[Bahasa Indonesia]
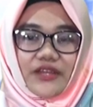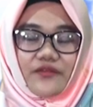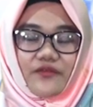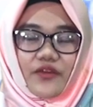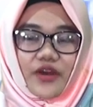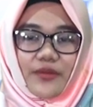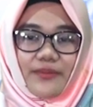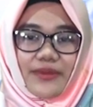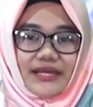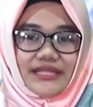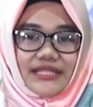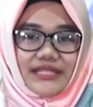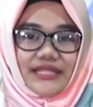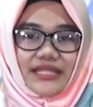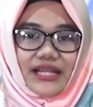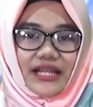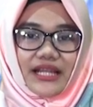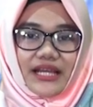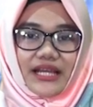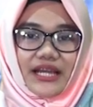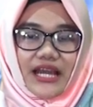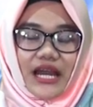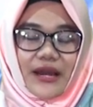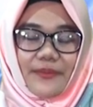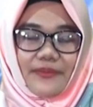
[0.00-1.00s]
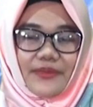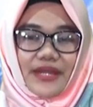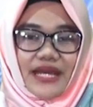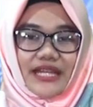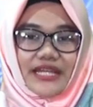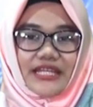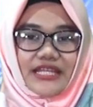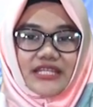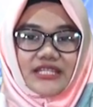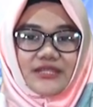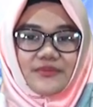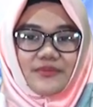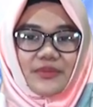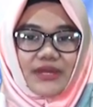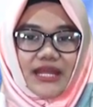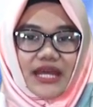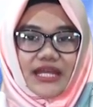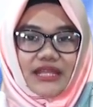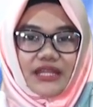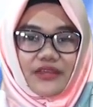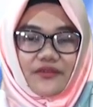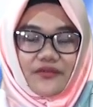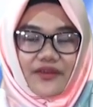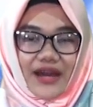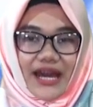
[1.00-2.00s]
informasi terlengkap dan
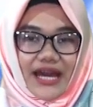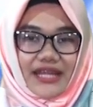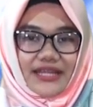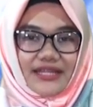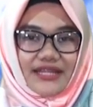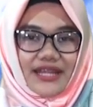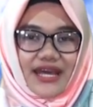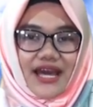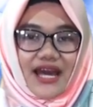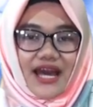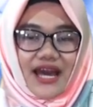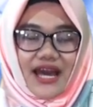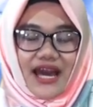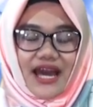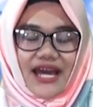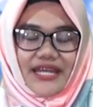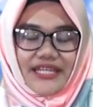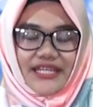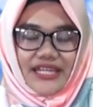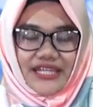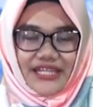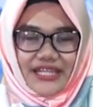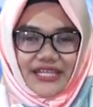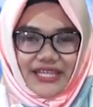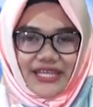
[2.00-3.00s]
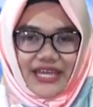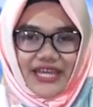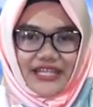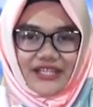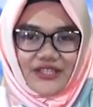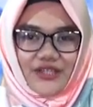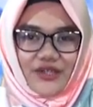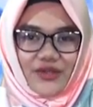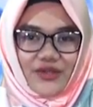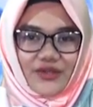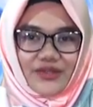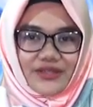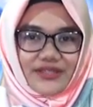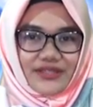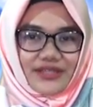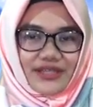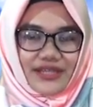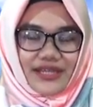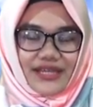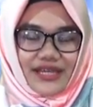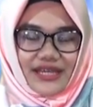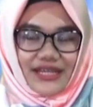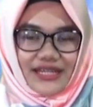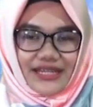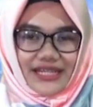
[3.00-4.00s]
inspiratif Anda hanya di Get News.
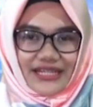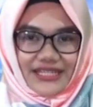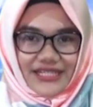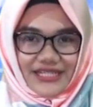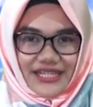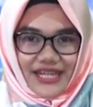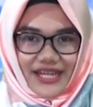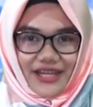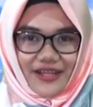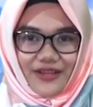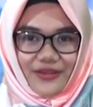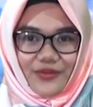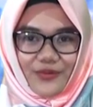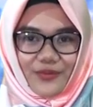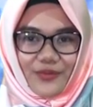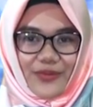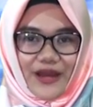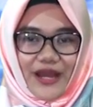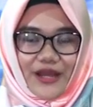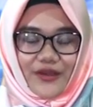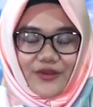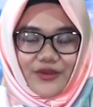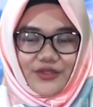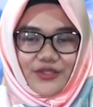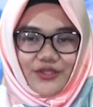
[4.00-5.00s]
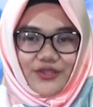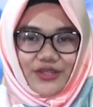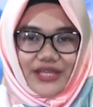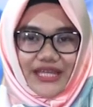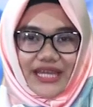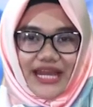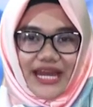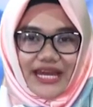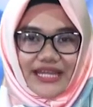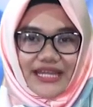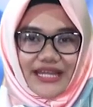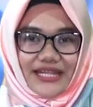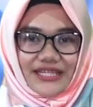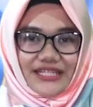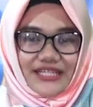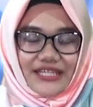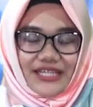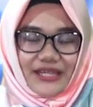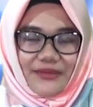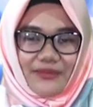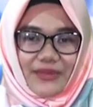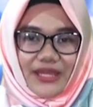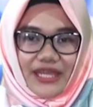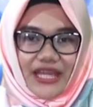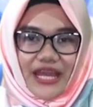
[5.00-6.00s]
Dan jangan lupa kunjungi kanal
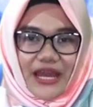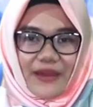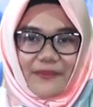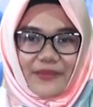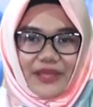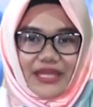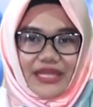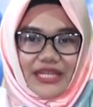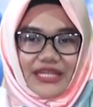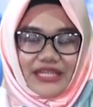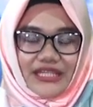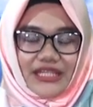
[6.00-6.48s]
streaming kami di